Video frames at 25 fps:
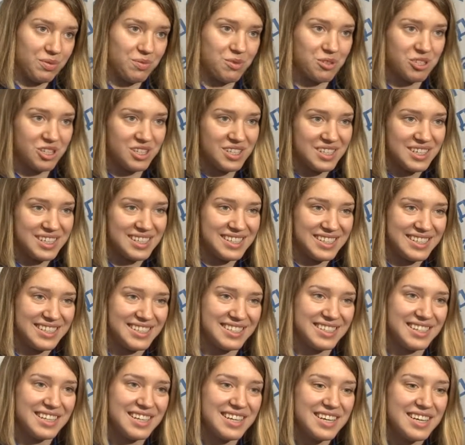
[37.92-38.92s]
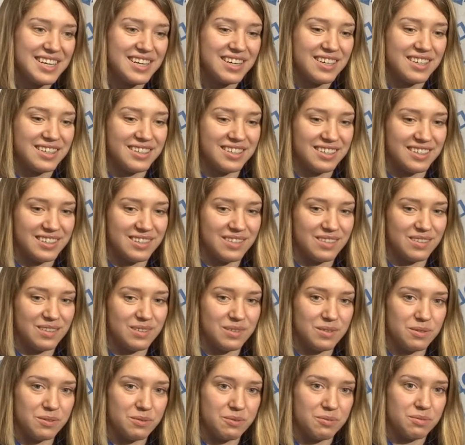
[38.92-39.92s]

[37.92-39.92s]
можно сказать. А,